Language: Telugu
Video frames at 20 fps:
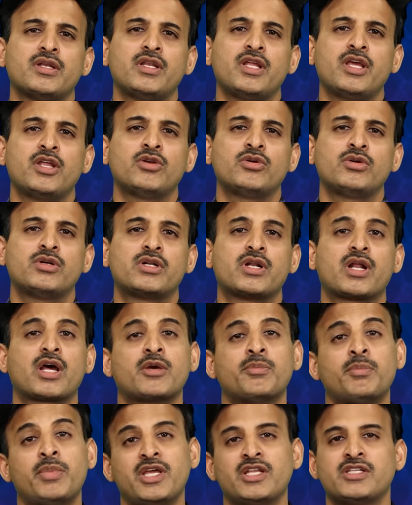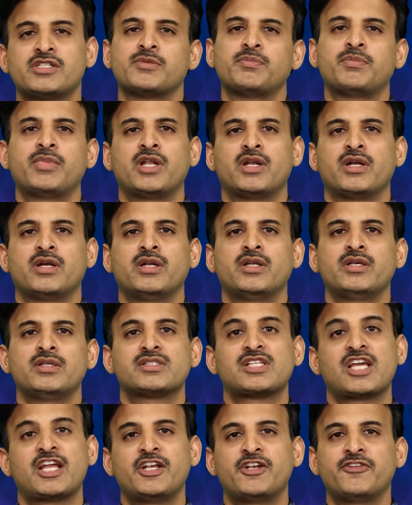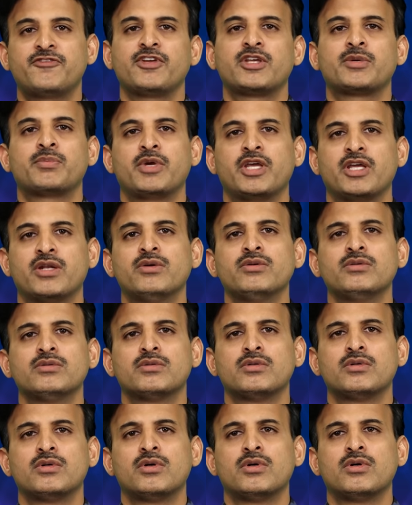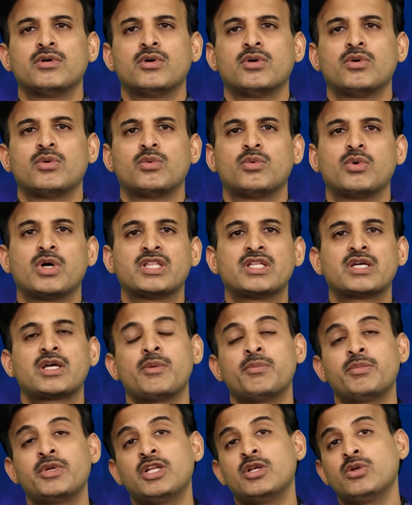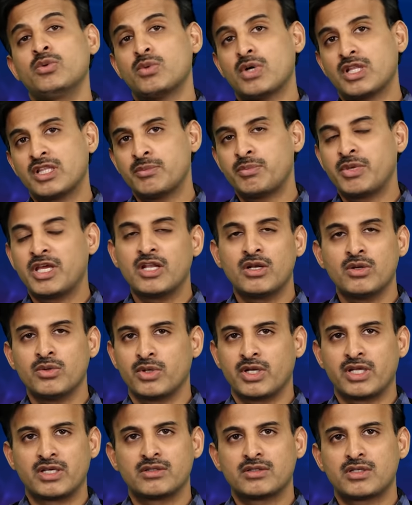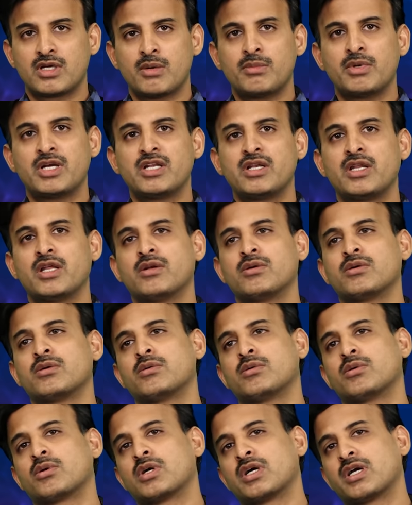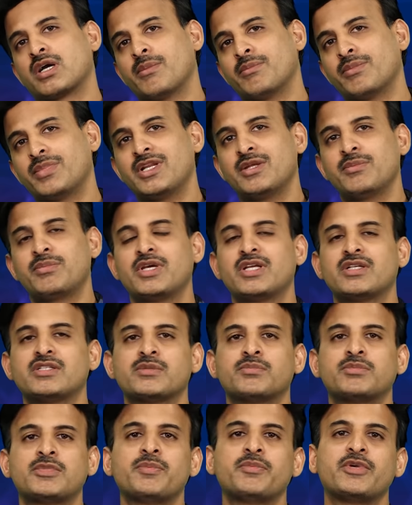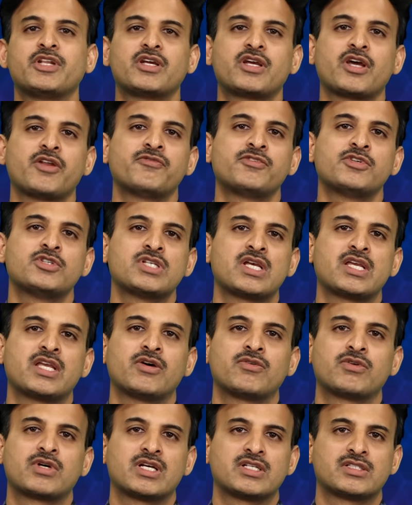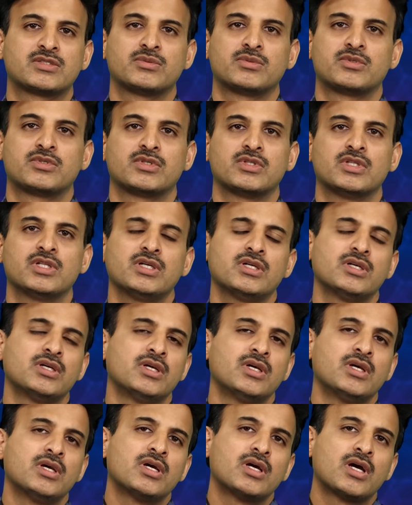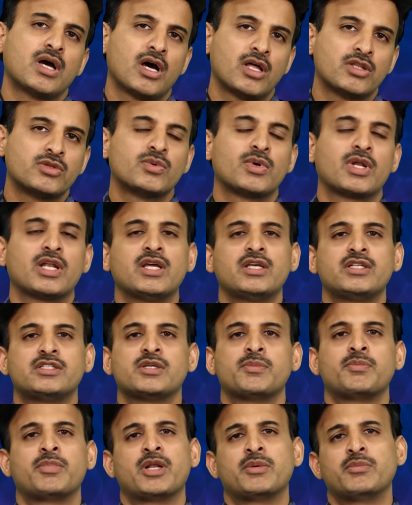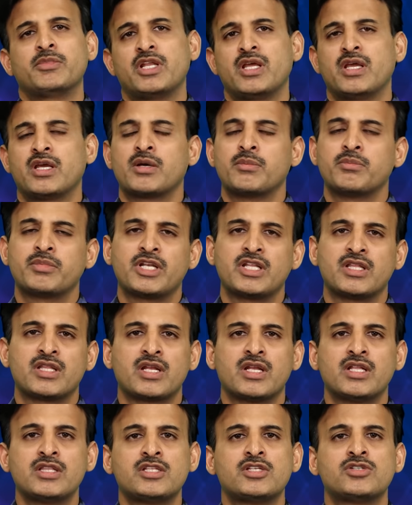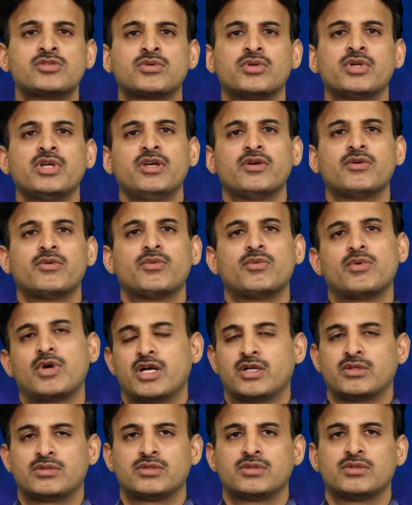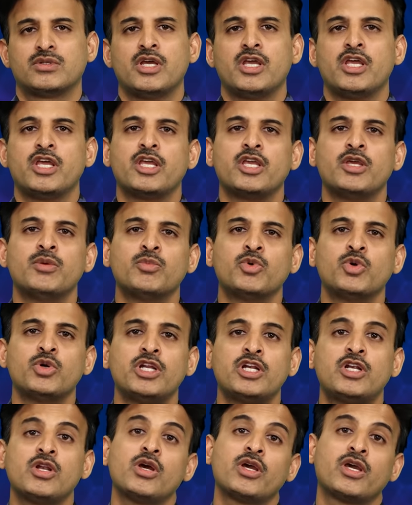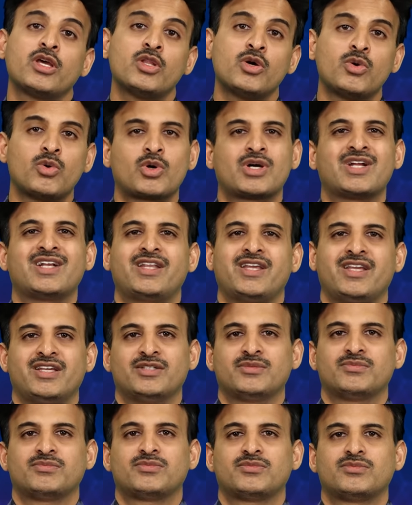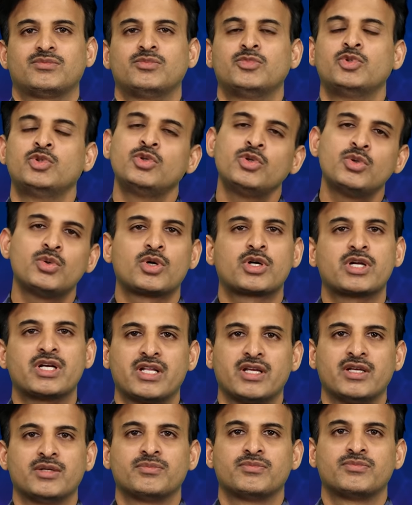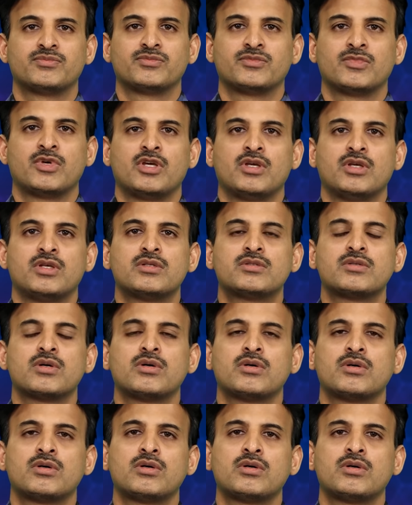నేను డ్రగ్ పేరు చెప్పానండి సైంటిఫిక్ పేరు వంద కంపెనీలు వంద పేర్లు ఉన్నాయి కాబట్టి నేను ఒక కంపెనీ పేరు చెప్తే మీరు కన్ఫ్యూజ్ అయ్యే అవకాశం ఉంటుంది అందువల్ల ఇది చెప్పాను మీరు ఏ కంపెనీదైనా తీసుకుని వాడచ్చు ఈ మూడిట్లో ఏదో ఒకటే మూడు ఒకటే సో